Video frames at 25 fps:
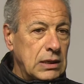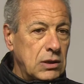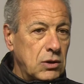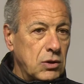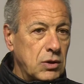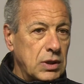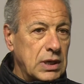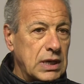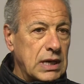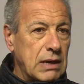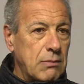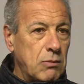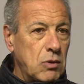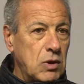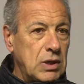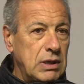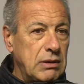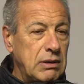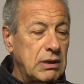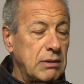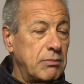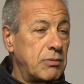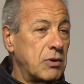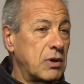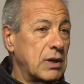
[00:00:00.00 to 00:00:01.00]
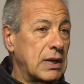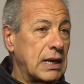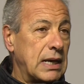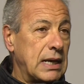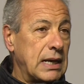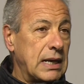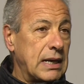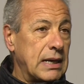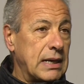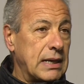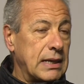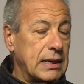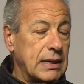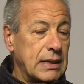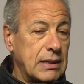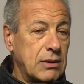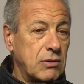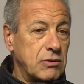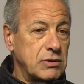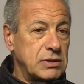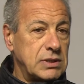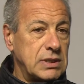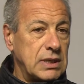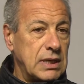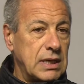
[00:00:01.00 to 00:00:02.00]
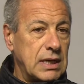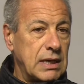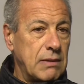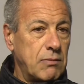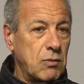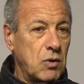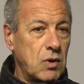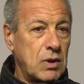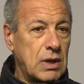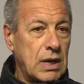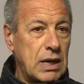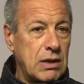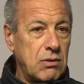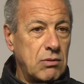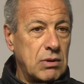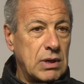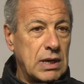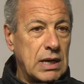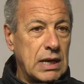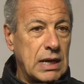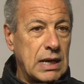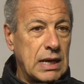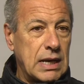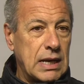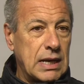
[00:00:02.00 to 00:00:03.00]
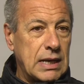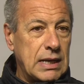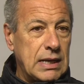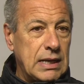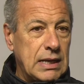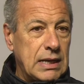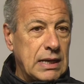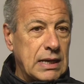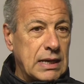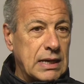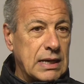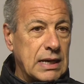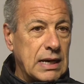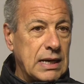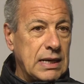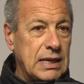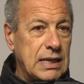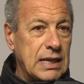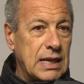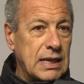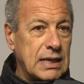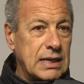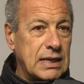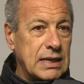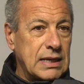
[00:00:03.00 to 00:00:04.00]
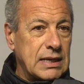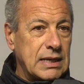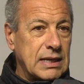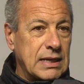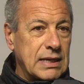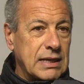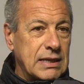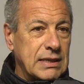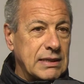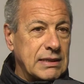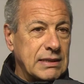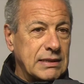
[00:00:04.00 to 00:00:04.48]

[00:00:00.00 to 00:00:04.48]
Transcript: lo dejamos libre porque la, eh, consideramos que hay una realidad que,